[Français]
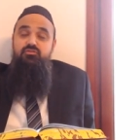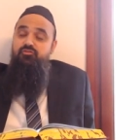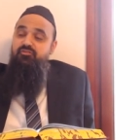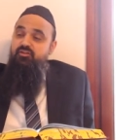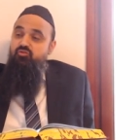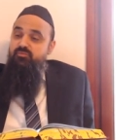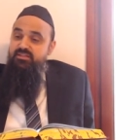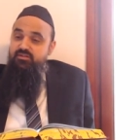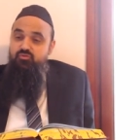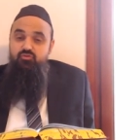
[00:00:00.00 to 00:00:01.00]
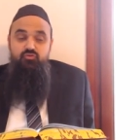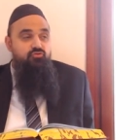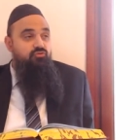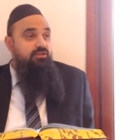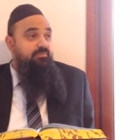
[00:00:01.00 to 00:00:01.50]
de faire tomber des gouttes
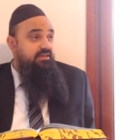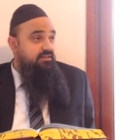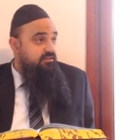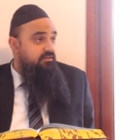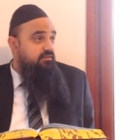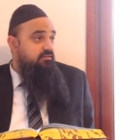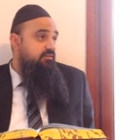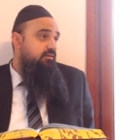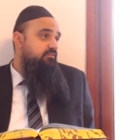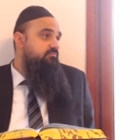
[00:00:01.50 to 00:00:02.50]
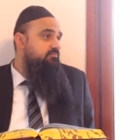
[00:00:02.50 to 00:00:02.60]
d'eau sur la plaque Non.